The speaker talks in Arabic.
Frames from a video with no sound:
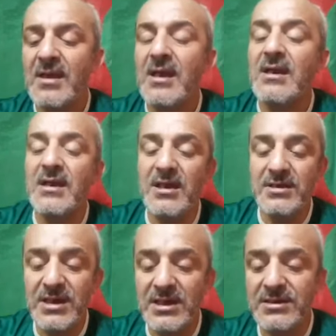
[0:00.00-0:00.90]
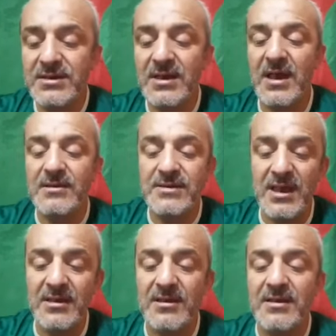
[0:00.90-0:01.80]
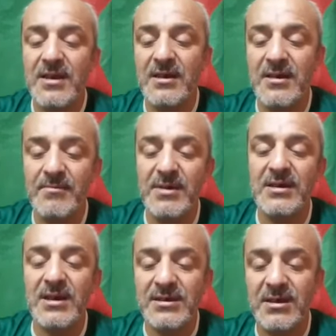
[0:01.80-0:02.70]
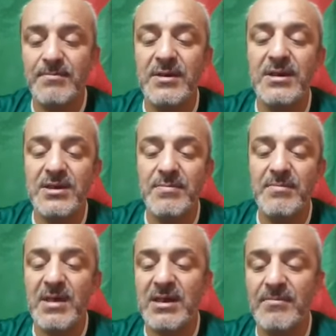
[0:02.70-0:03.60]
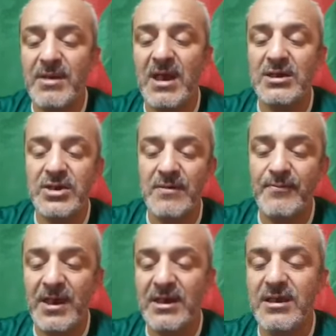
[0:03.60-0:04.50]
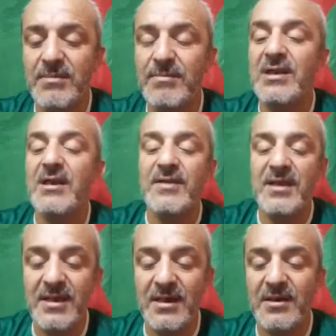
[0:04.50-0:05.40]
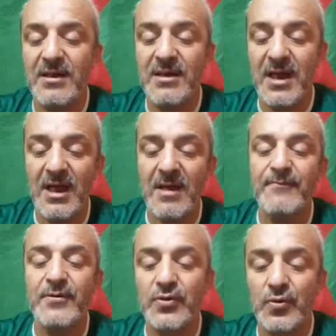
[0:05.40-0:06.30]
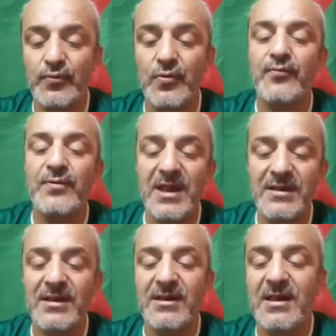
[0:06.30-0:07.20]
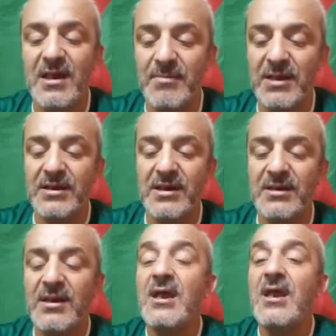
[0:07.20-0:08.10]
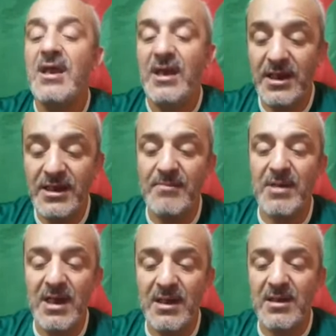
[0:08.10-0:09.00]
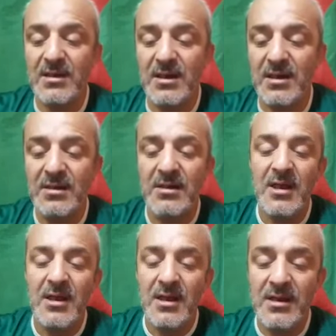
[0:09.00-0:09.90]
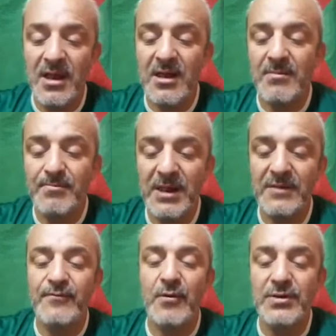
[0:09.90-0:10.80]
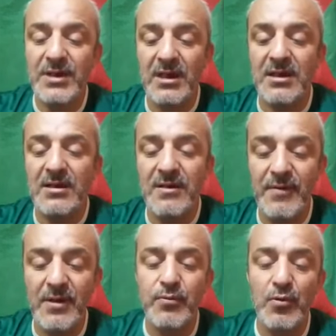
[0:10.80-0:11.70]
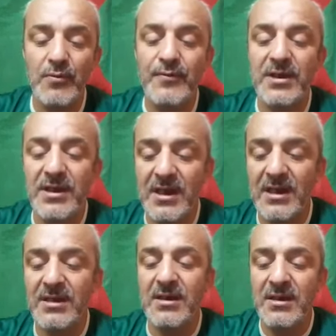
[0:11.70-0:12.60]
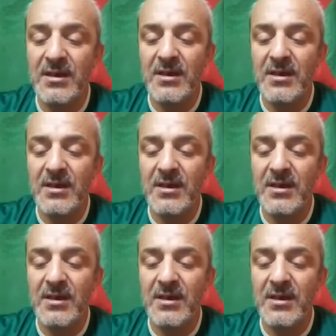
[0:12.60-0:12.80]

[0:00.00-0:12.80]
الإنجاز التالي كان من نصيب النجم المغربي أشرف حكيمي الذي كان لعاب في صفوف نادي ريال مدريد حينما حقق اللقب بعد فوز على ليفربول في نهائي